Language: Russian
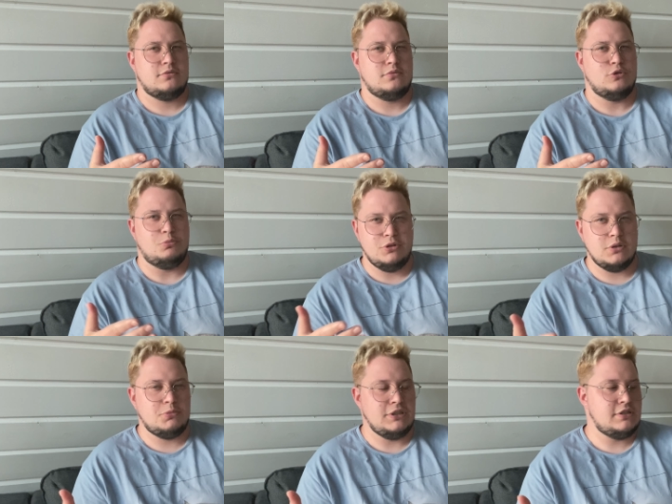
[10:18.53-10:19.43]
Вот было
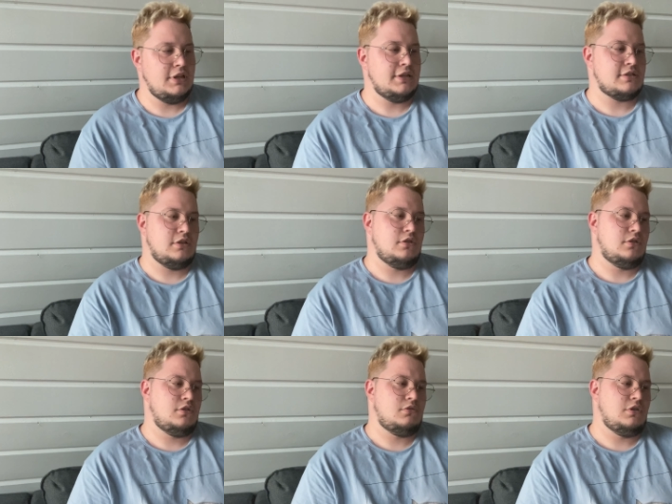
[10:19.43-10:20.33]
бы
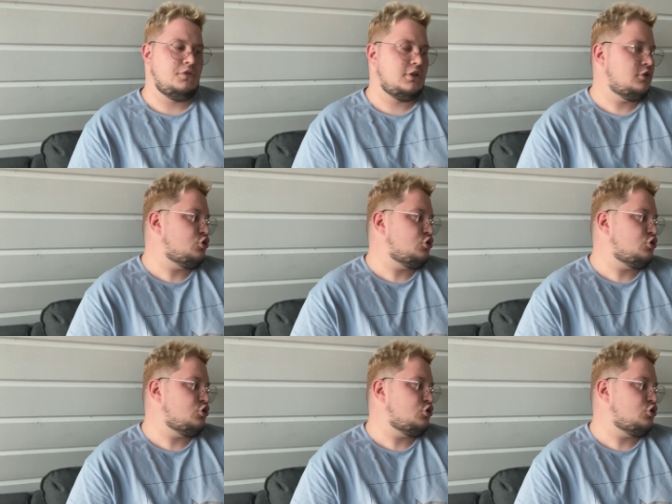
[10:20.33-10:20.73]
интересно, наверное,